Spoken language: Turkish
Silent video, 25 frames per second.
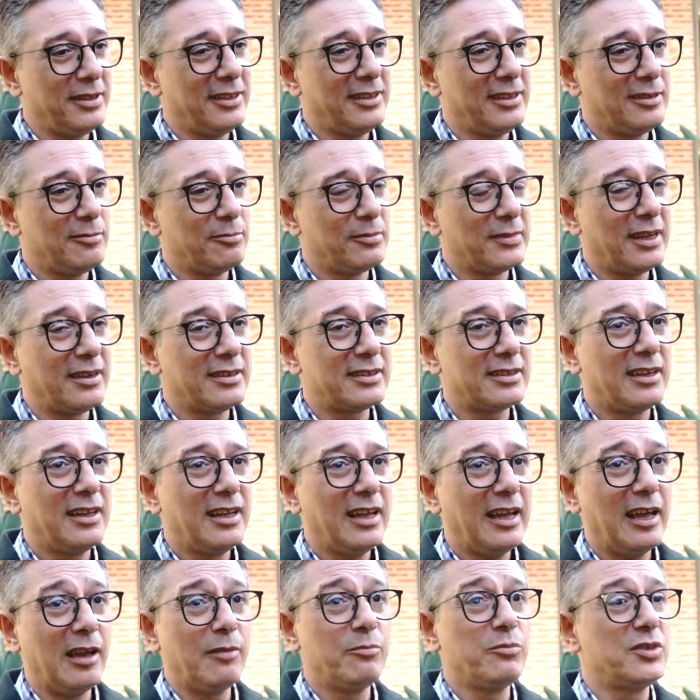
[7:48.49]
bildirimler
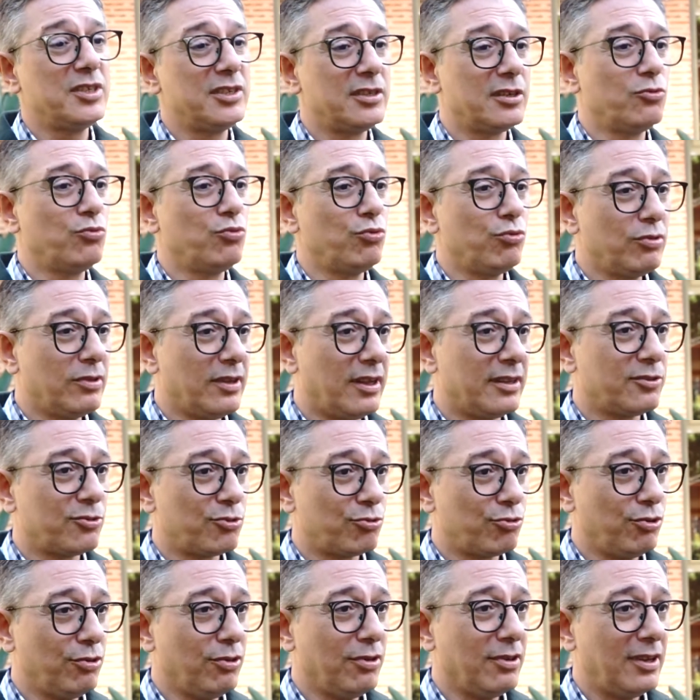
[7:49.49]
hem bizi
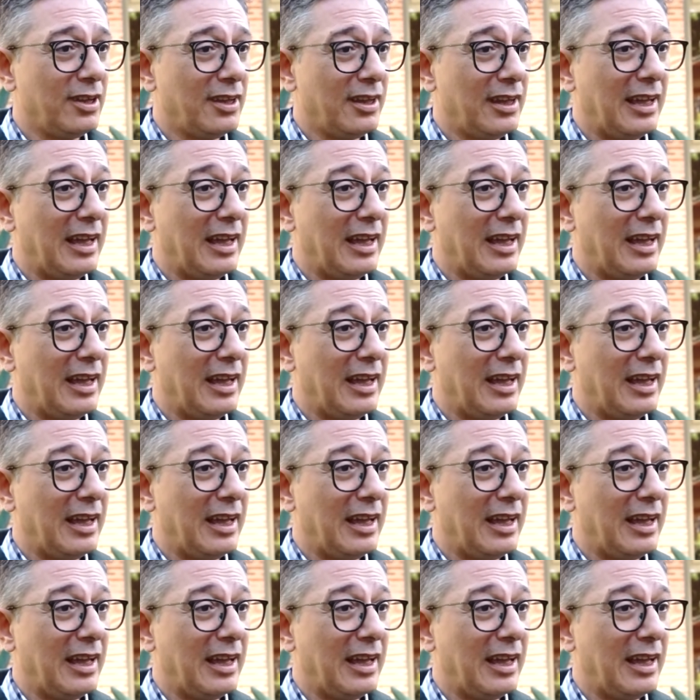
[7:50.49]
duygulandırıyor